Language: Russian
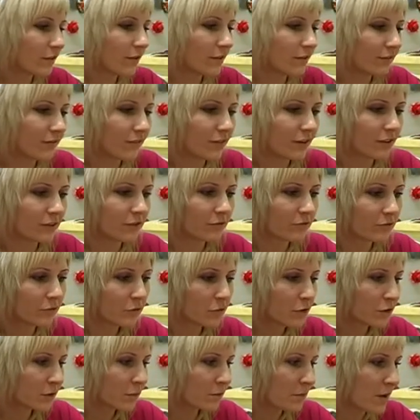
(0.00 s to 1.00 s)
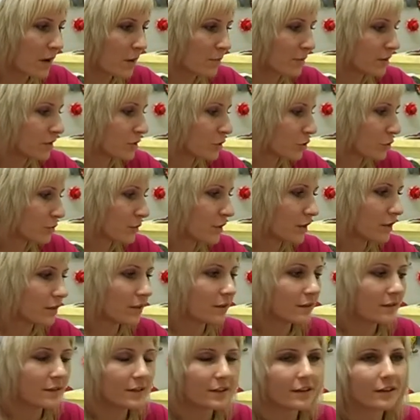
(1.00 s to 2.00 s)
говорит, вот, мама, ничего мне
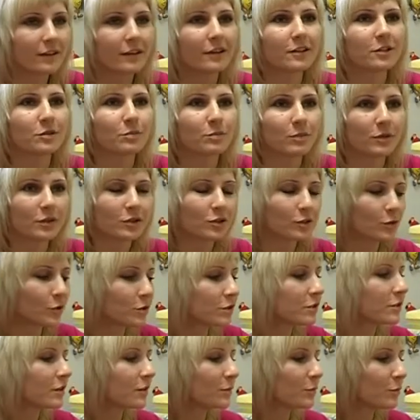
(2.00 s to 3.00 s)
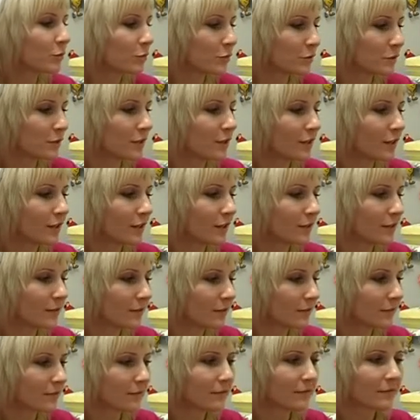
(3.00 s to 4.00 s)
не делаешь, пришлось рыбку
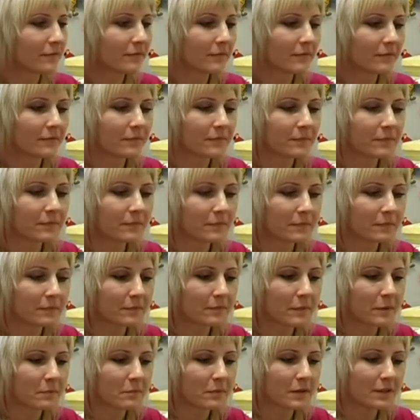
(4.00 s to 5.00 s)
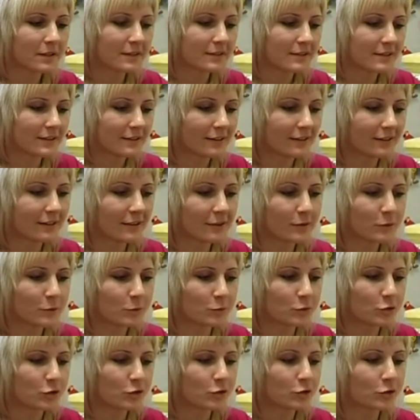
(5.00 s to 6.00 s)
сделать попросила
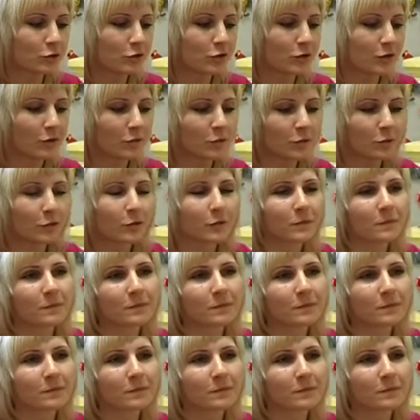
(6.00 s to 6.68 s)
игрушечку такую.